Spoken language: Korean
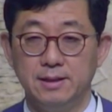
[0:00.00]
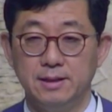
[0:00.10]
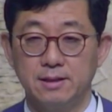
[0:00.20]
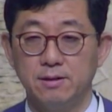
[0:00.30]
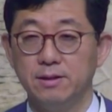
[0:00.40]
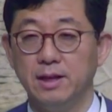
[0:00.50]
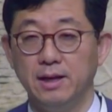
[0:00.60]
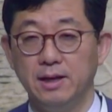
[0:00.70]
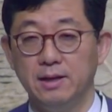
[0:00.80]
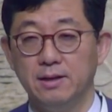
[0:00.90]

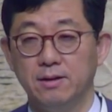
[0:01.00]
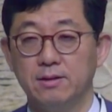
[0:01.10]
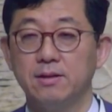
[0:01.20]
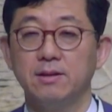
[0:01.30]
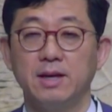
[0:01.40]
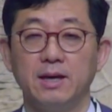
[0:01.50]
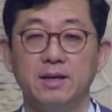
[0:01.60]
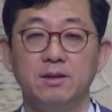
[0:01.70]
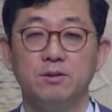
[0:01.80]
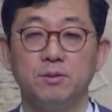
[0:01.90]
그런데 어떤
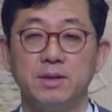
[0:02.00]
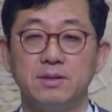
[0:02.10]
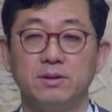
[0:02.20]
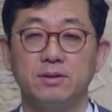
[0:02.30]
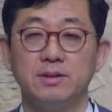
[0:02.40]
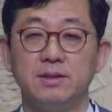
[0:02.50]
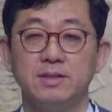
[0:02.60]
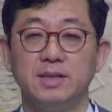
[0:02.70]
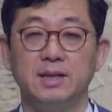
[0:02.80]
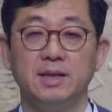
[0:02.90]
계기를 통해서
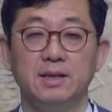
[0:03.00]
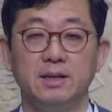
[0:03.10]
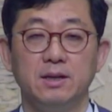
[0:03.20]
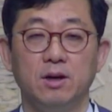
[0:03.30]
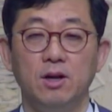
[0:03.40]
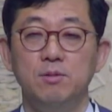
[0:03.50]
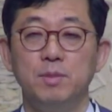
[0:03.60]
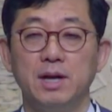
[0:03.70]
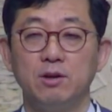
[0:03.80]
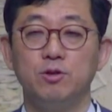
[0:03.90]
그것이
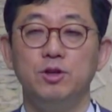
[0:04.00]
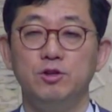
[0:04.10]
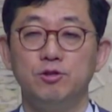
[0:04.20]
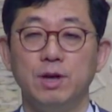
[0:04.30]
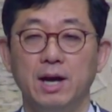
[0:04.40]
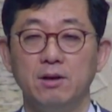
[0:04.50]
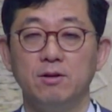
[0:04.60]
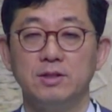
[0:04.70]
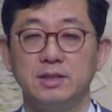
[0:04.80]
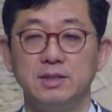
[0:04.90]
얼마나 귀중한
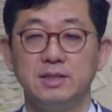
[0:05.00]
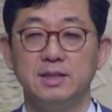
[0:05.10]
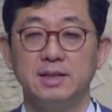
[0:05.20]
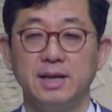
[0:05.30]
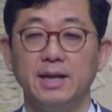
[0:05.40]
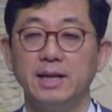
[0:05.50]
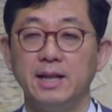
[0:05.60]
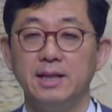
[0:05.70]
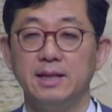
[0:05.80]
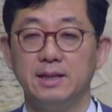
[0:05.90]
것인지를
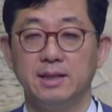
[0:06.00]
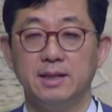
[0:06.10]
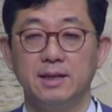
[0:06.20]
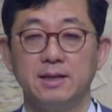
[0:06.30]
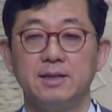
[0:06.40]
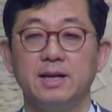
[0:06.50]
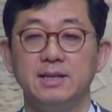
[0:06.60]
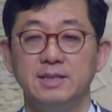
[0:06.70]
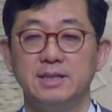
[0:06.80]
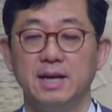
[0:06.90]
깨닫는 그러한
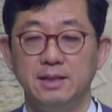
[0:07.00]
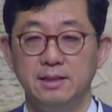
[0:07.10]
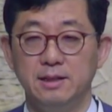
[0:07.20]
시간들이